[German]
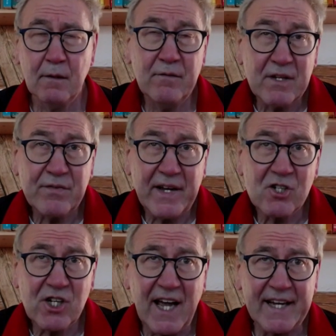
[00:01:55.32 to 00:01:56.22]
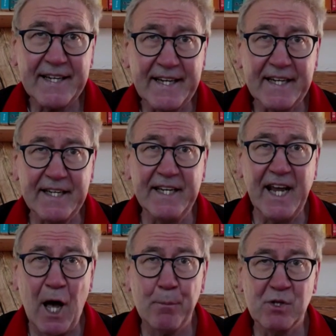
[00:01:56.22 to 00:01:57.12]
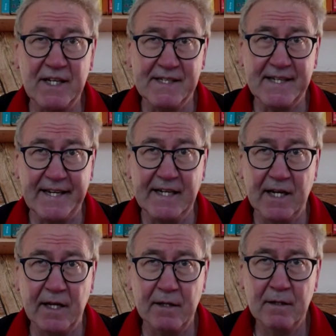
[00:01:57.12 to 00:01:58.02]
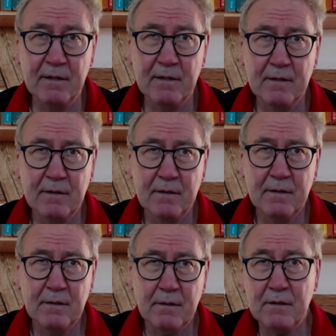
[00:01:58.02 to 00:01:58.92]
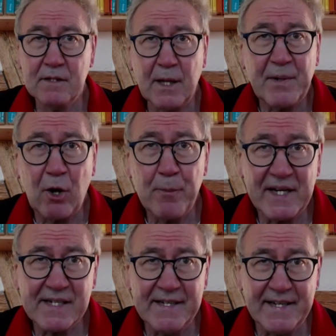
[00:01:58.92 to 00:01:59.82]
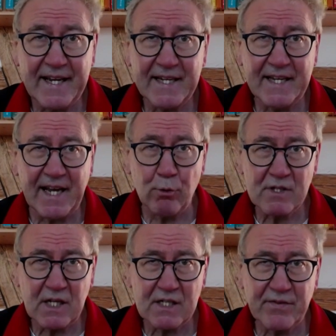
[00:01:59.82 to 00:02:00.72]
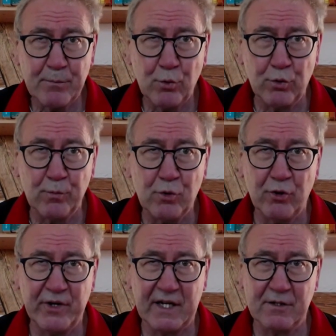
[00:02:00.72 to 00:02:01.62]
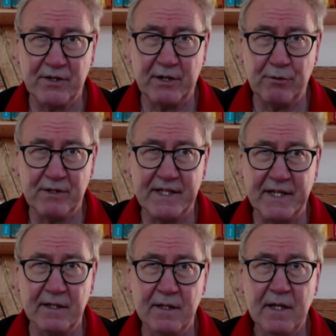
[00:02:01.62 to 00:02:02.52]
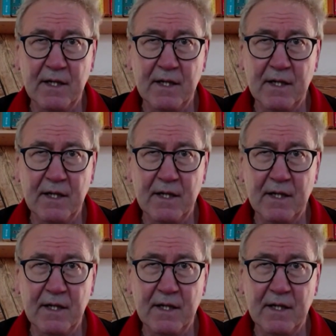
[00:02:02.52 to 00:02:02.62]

Und was für einen Schaden richten die Abstandsregeln an? Und es gab ja auch mal das nächtliche Ausgangsverbot, um Kontakte zu reduzieren.